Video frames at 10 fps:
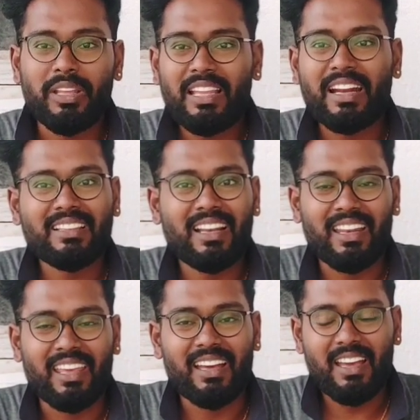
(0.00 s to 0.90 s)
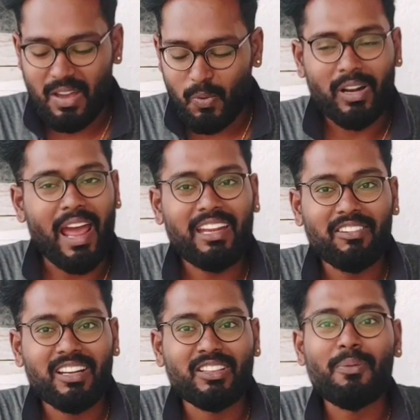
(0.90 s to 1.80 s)
ஸோ இந்த இடத்துல நீங்க உங்க டயட்டை
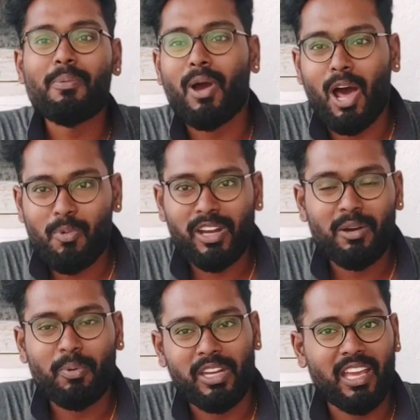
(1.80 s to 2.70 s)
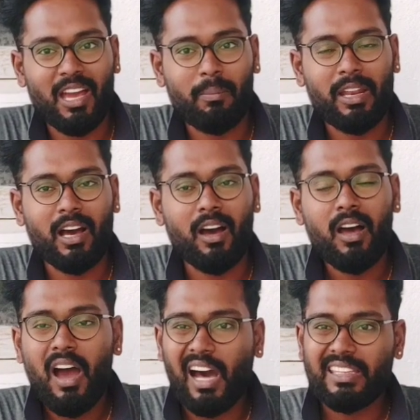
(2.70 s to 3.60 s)
விட்டுட்டு திருப்பியும் கார்போஹைட்ரேட் போயிட்டீங்க அப்படின்னா
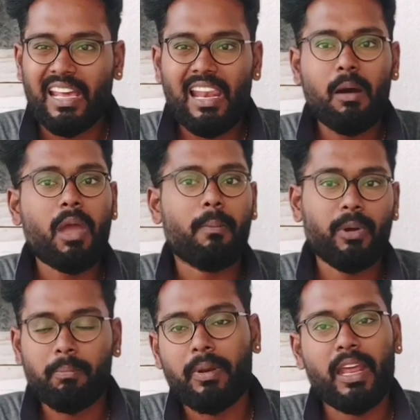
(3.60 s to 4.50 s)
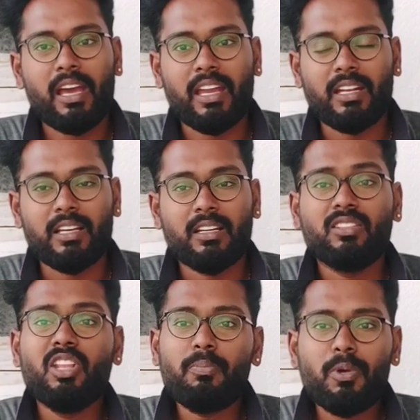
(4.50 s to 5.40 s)
அது எல்லாமே அப்படியே பிரேக் ஆயிட்டு
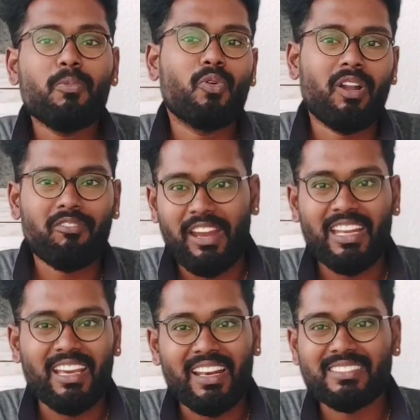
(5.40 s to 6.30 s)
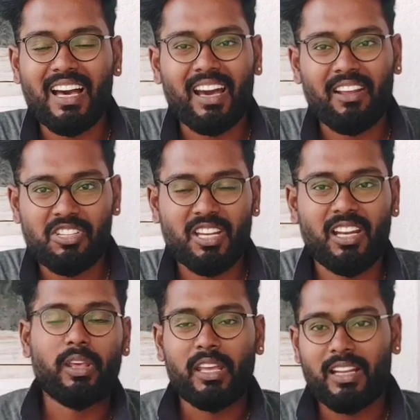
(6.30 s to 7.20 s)
திருப்பியும் உங்களோட வெயிட் இன்க்ரீஸ் ஆகிற
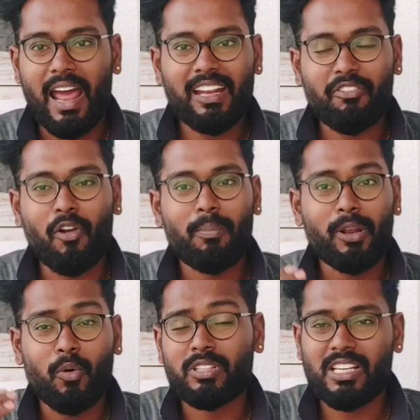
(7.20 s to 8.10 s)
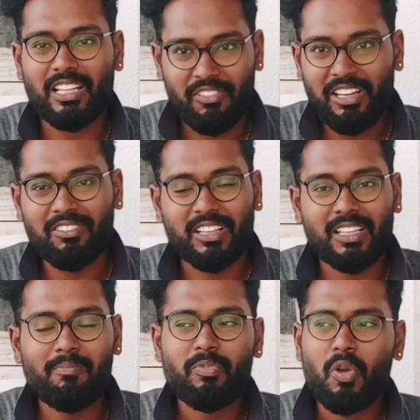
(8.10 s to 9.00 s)
விஷயங்கள் நீங்க இந்த டயட்டை ஃபாலோ பண்ணி குறைச்ச அந்த வெயிட்
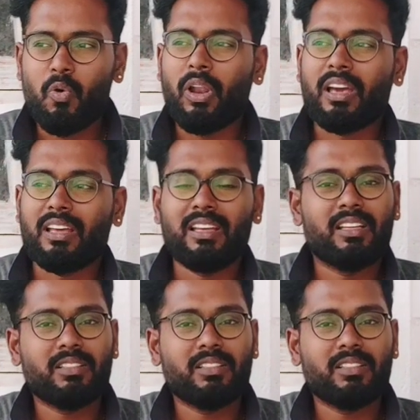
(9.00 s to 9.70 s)
வந்து உங்களுக்கு